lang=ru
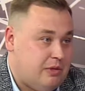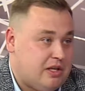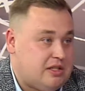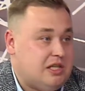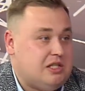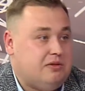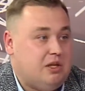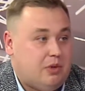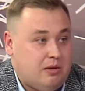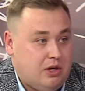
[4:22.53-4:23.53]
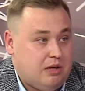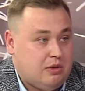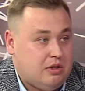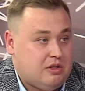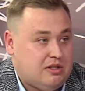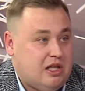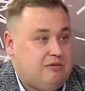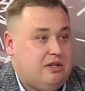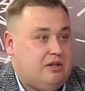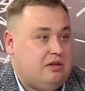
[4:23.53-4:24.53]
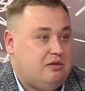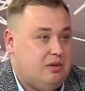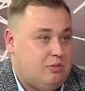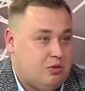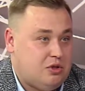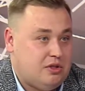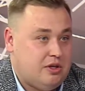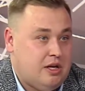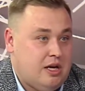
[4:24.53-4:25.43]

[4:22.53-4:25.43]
рассказывать о проблемах, задавать вопросы,